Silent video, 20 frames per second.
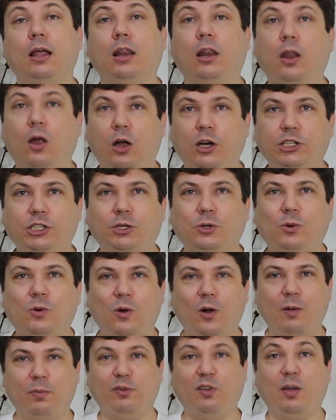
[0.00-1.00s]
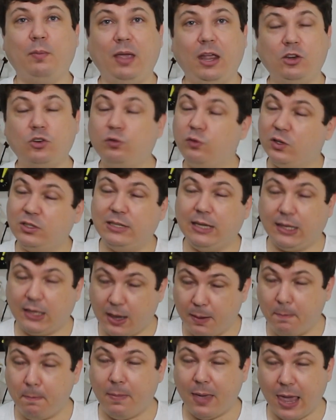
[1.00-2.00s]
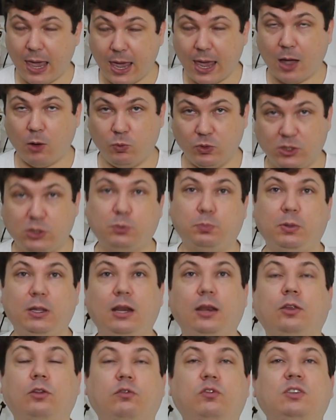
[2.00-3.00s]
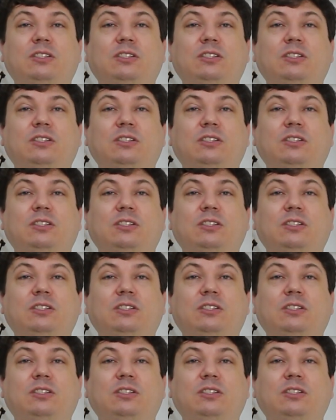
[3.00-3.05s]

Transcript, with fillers: Lógico, obviamente, você também é um espírito.